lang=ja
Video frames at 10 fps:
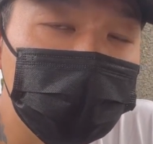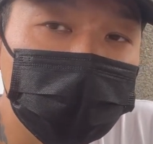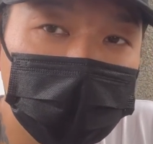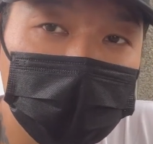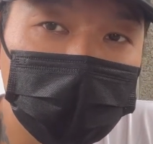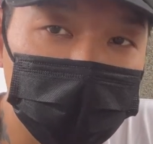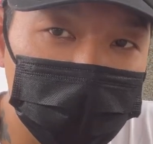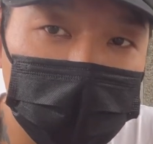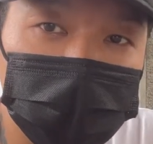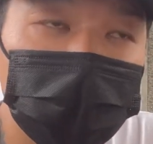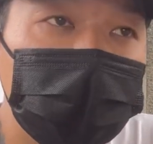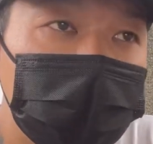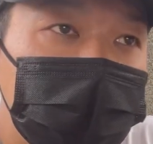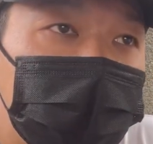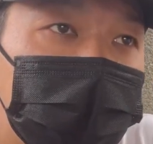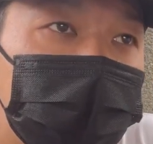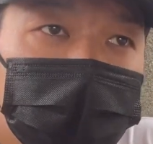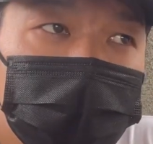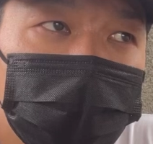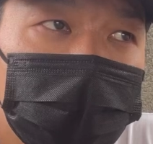をねこれしますとか
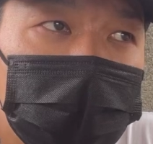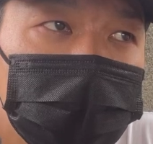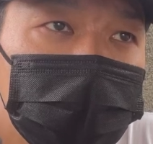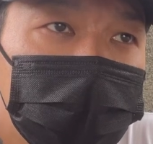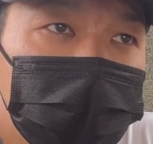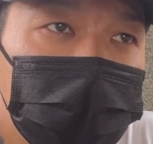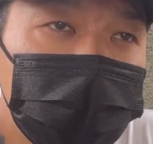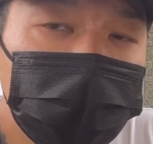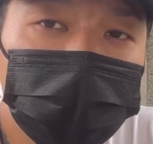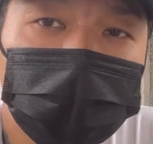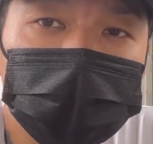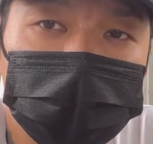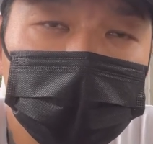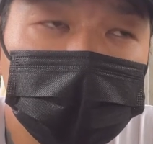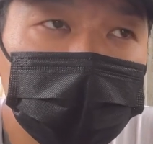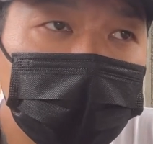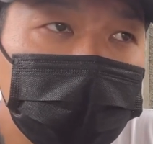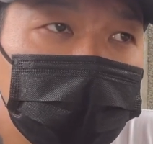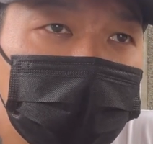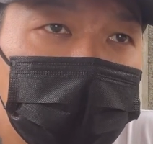そういう感じになってくるとですね、
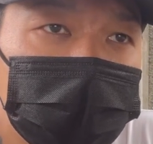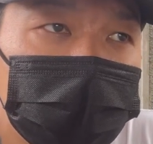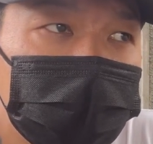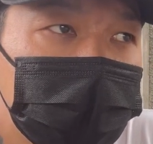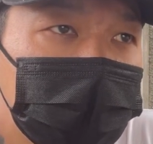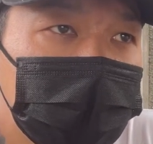うん、やっぱり